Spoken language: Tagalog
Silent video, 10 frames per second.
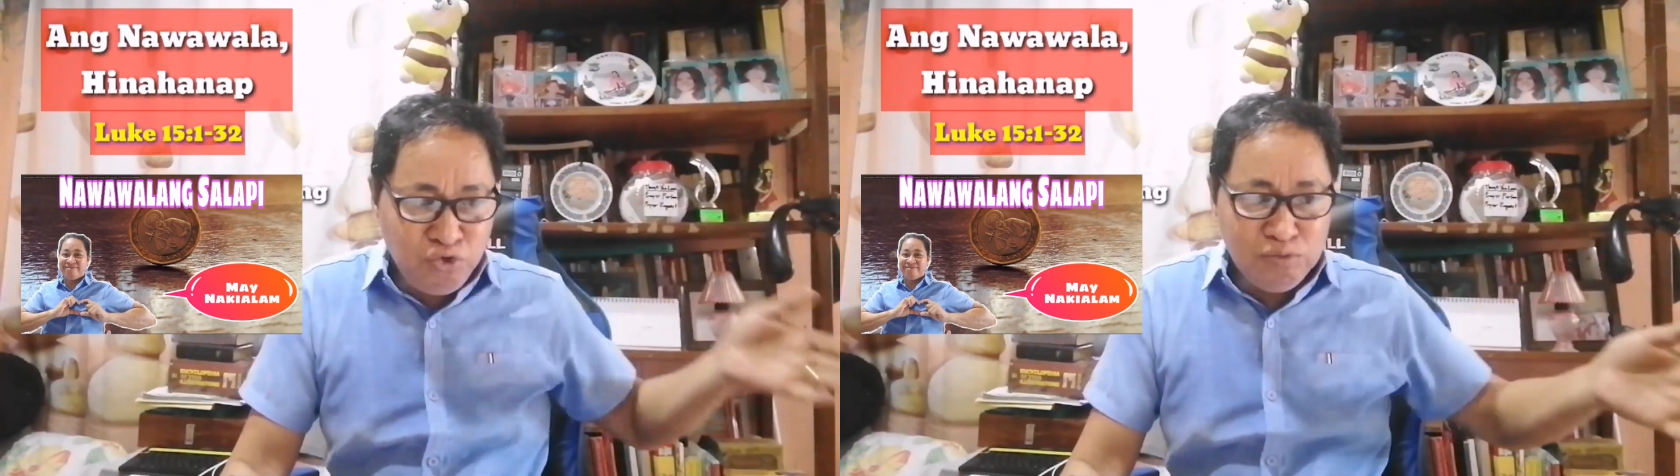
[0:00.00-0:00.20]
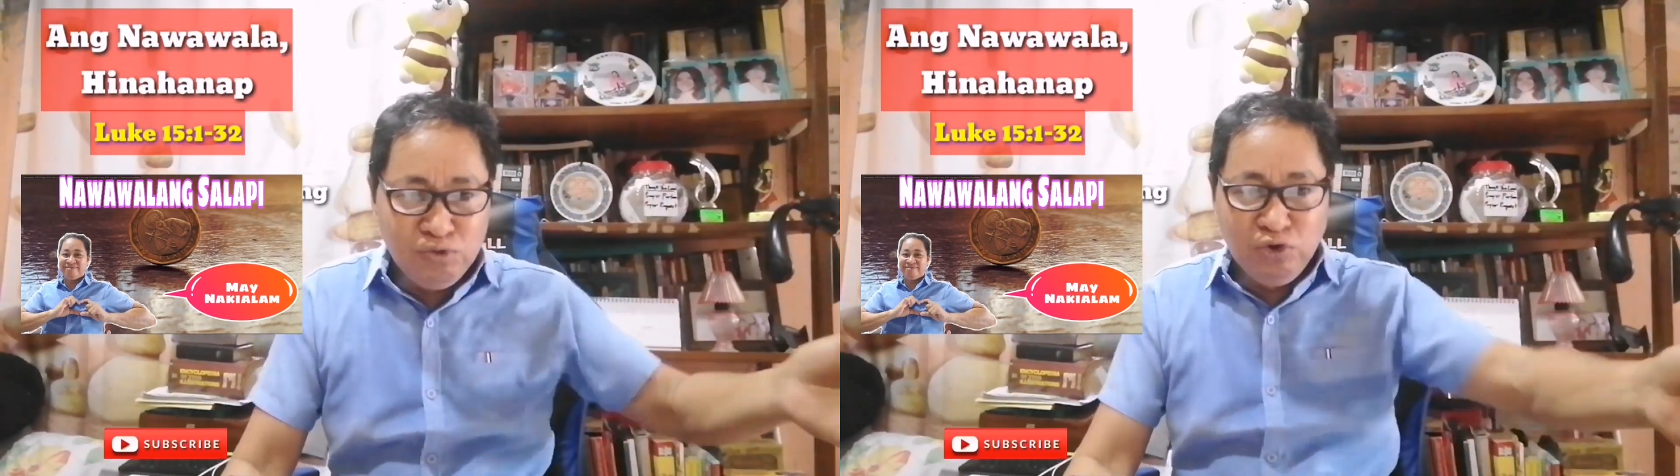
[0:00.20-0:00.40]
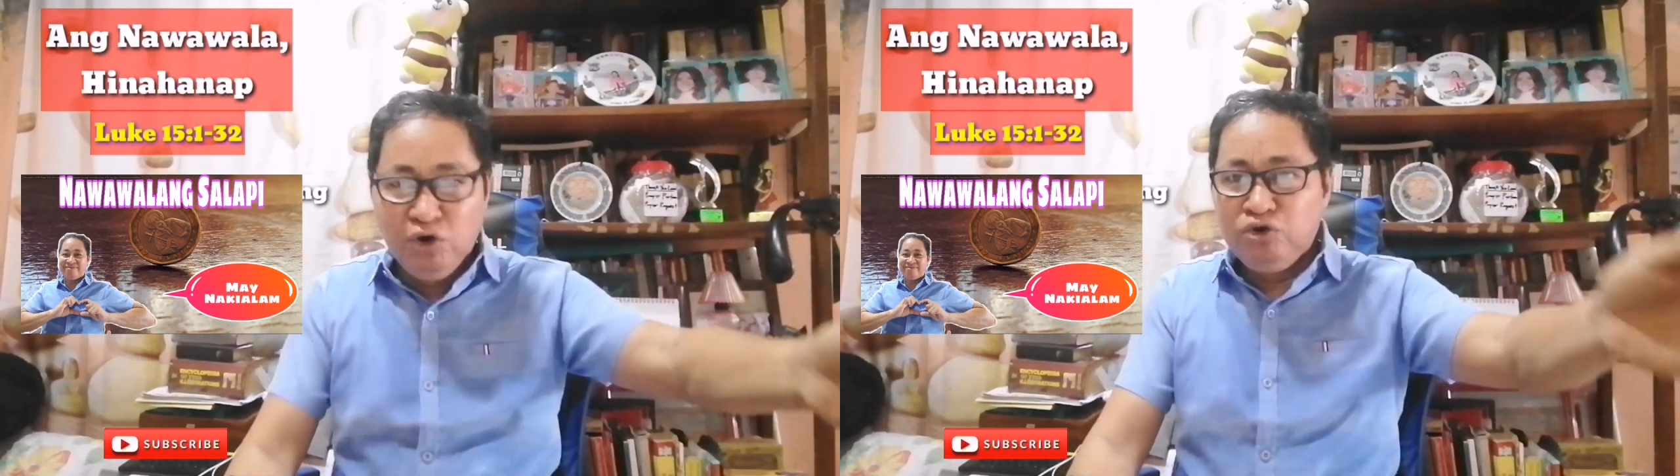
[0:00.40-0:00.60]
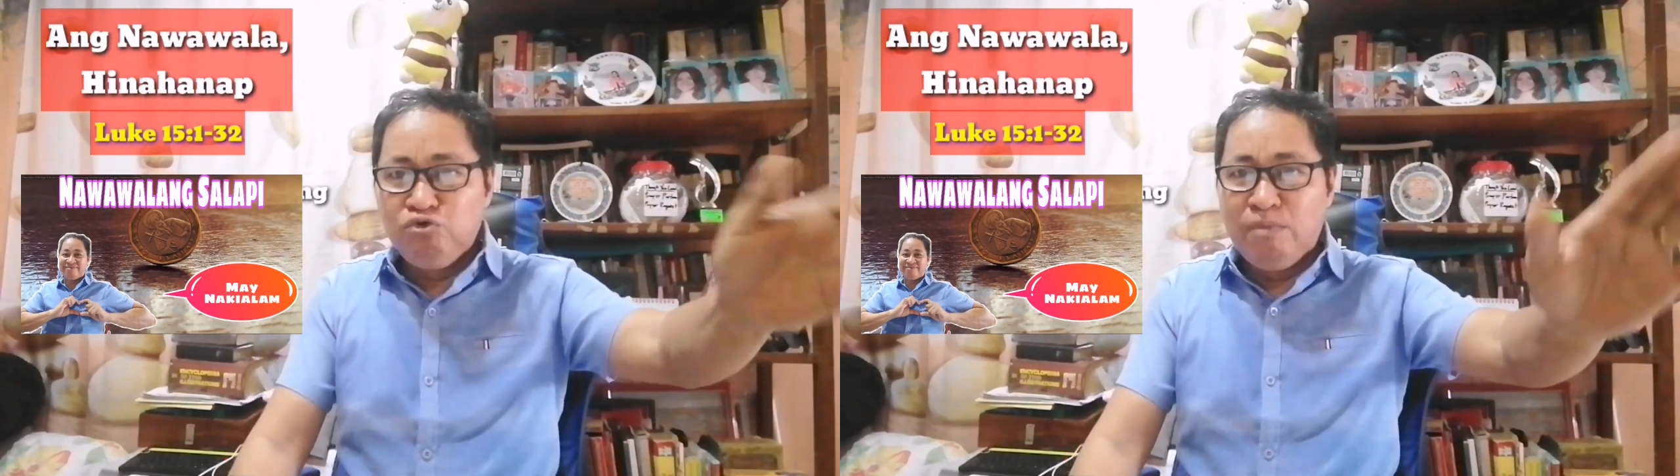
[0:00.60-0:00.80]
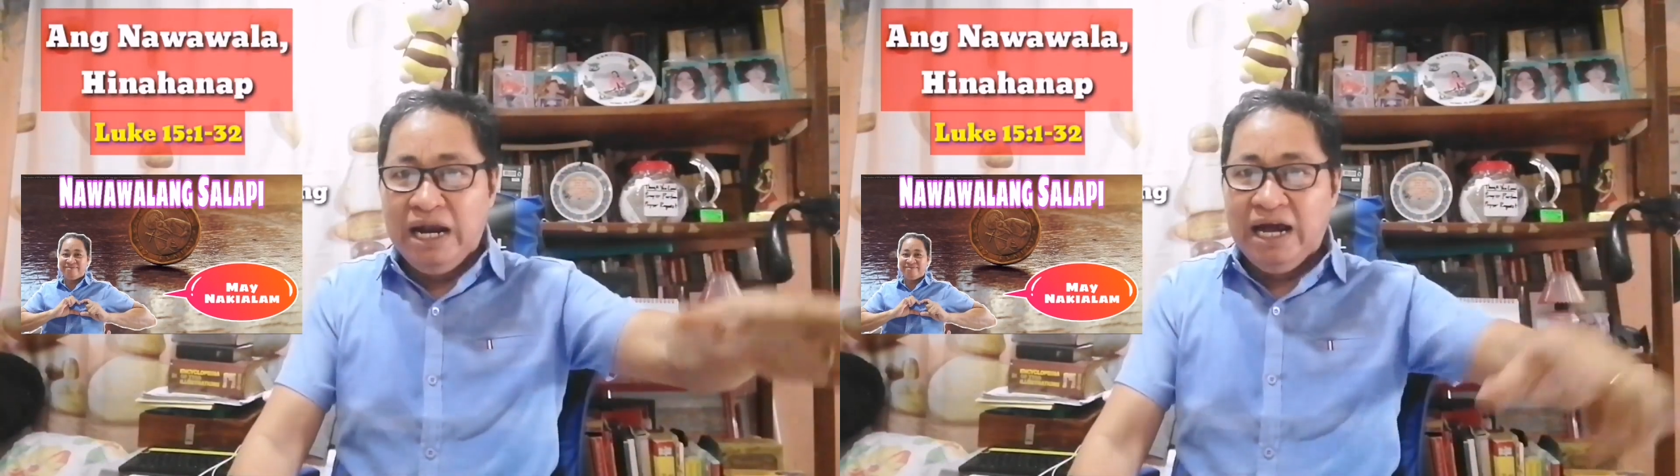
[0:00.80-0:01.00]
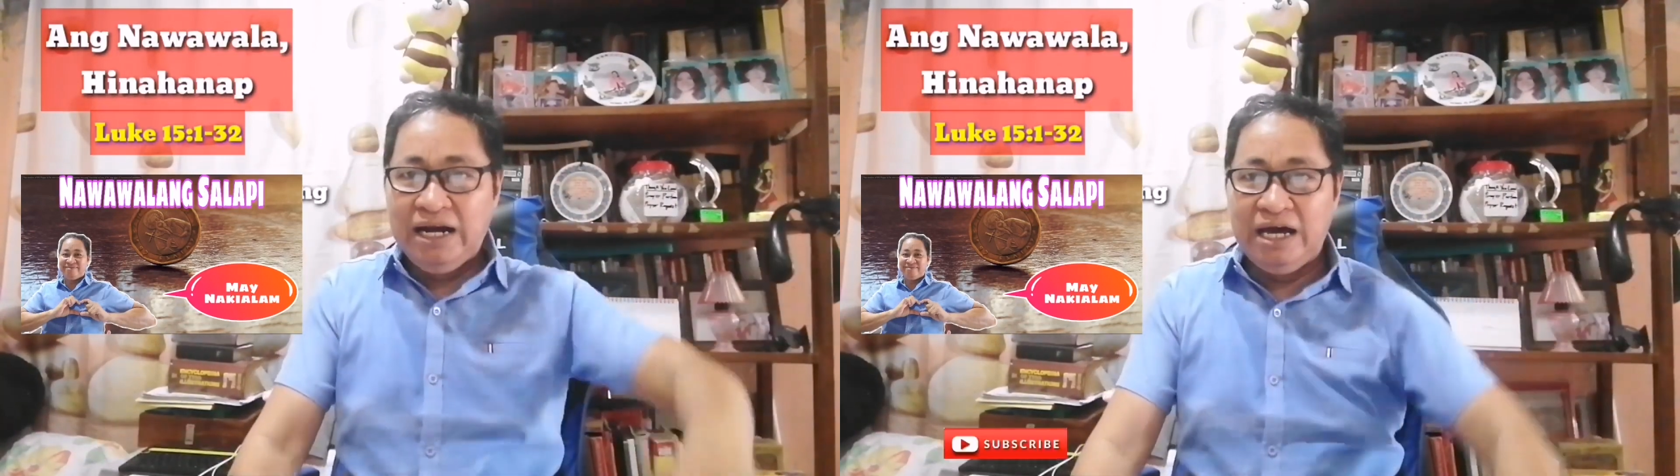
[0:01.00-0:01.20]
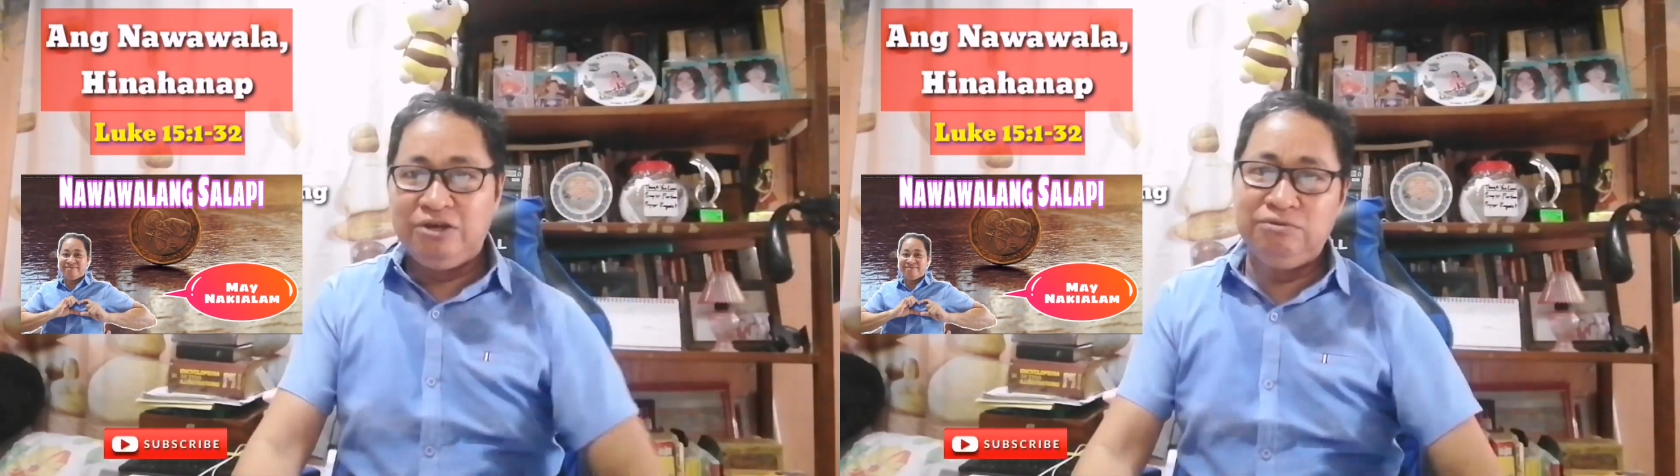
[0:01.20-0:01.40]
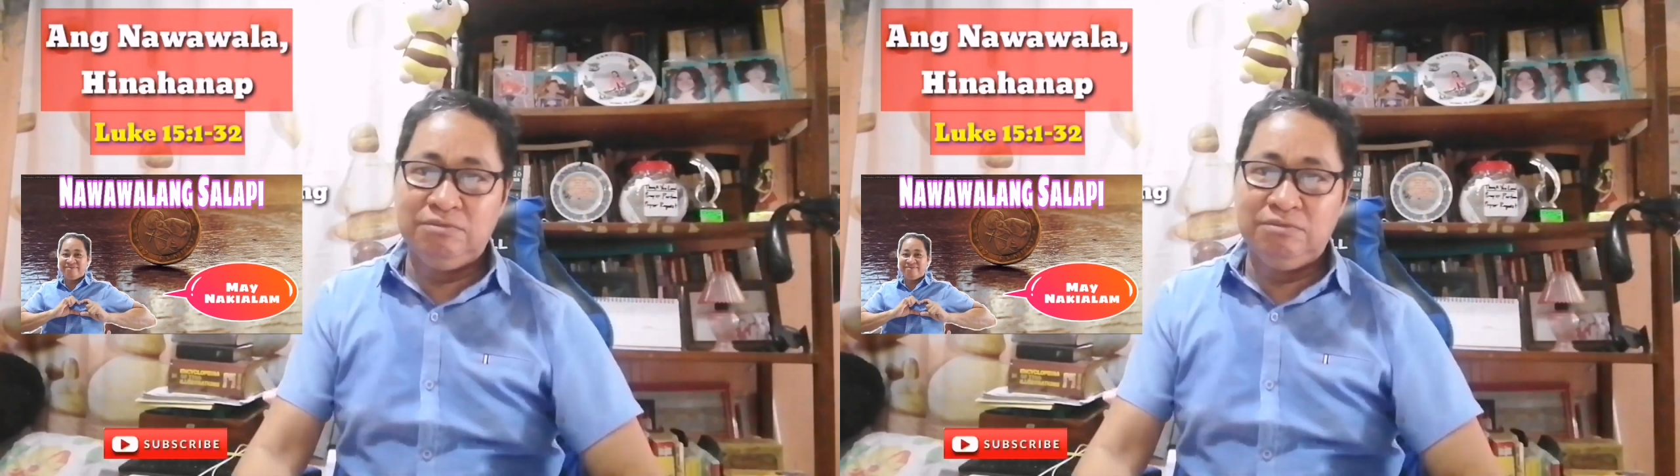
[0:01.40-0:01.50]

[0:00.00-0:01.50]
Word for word: gumulong nung malaglag